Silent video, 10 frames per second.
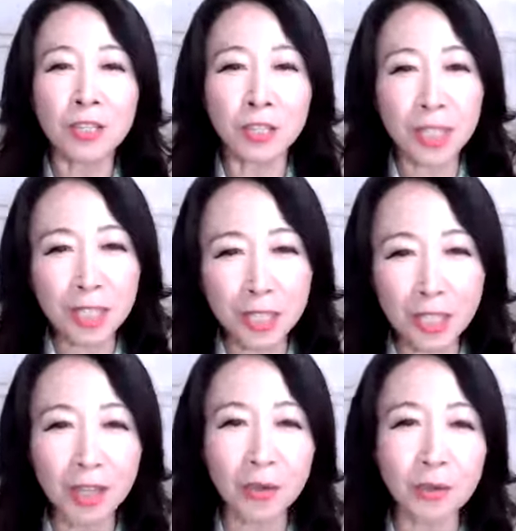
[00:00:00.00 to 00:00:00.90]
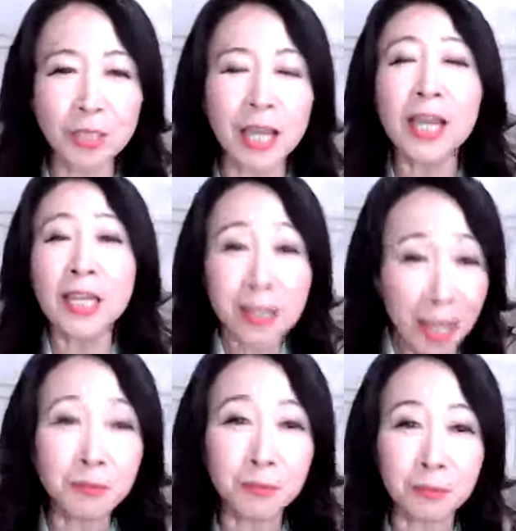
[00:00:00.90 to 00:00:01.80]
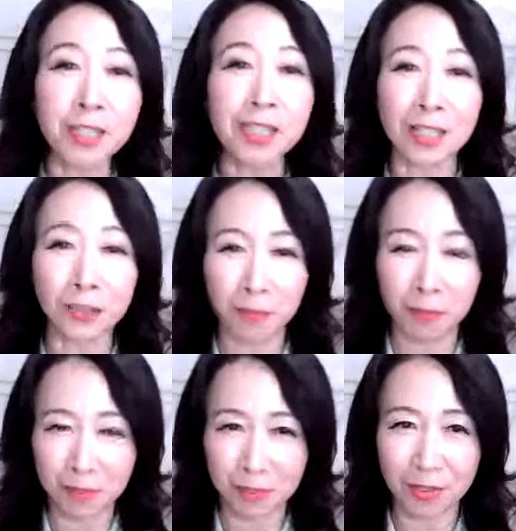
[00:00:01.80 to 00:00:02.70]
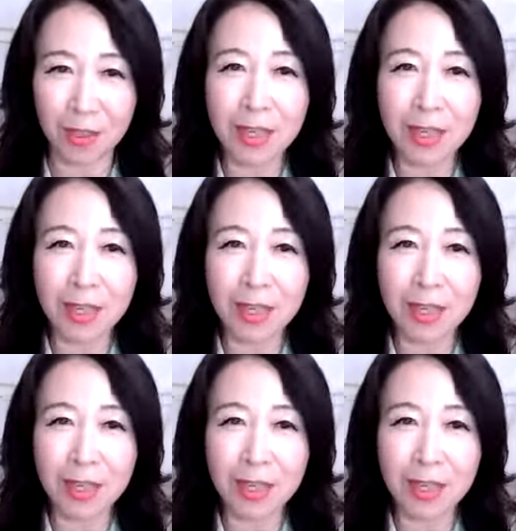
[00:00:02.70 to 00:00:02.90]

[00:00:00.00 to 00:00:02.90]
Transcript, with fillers: 素敵な結婚したい。多分無理だと思います。